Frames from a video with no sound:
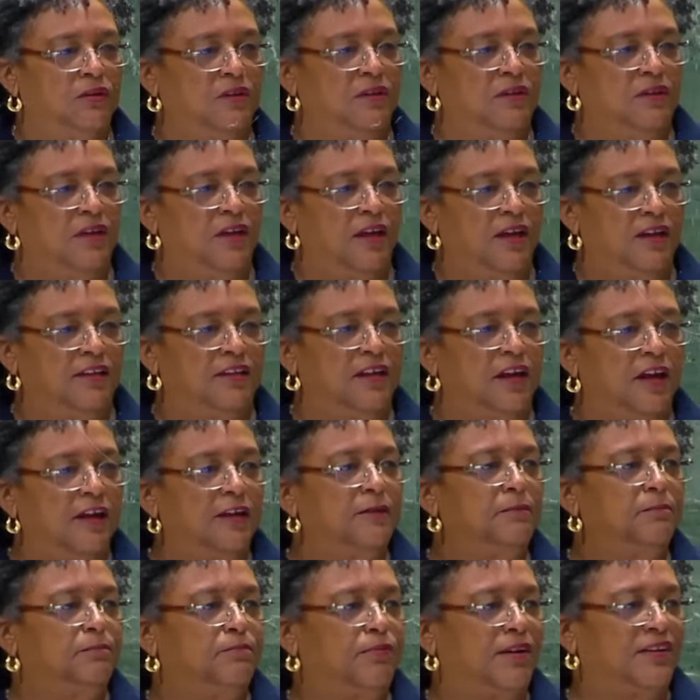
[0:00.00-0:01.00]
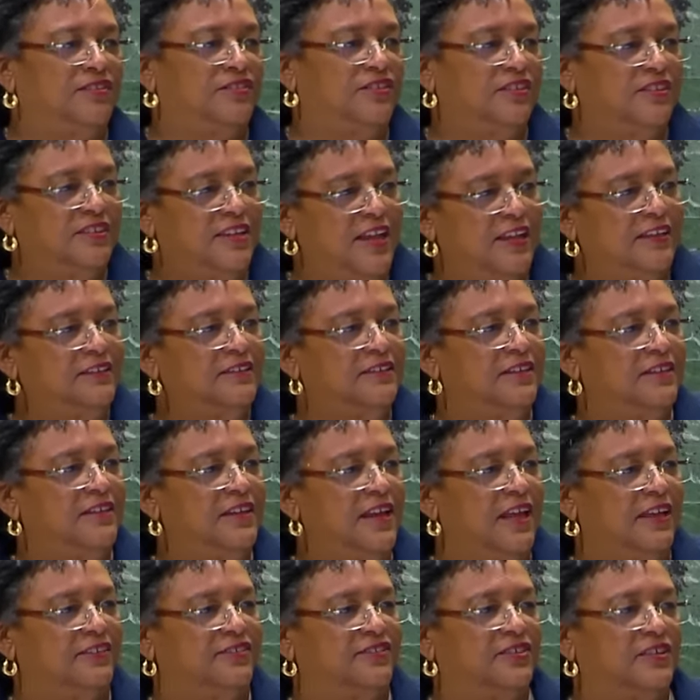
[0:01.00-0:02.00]
depuis quelques années, nous sommes
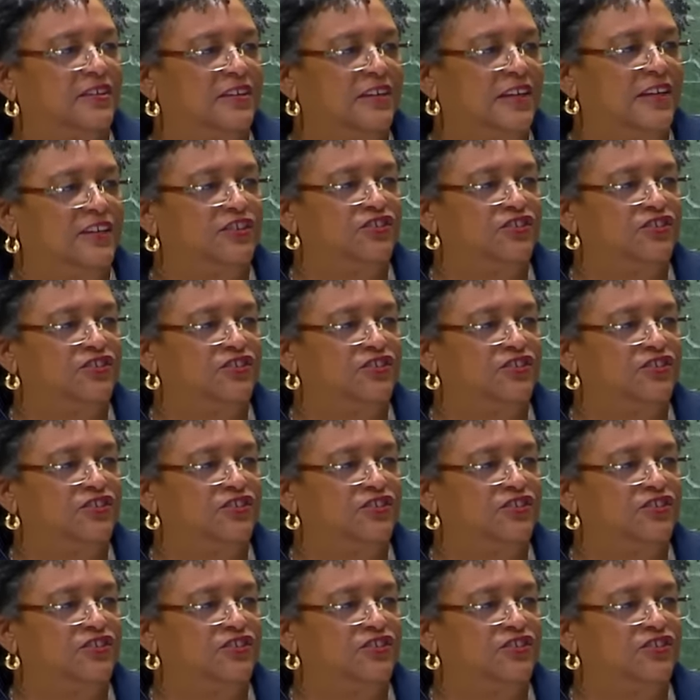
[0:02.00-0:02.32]
témoins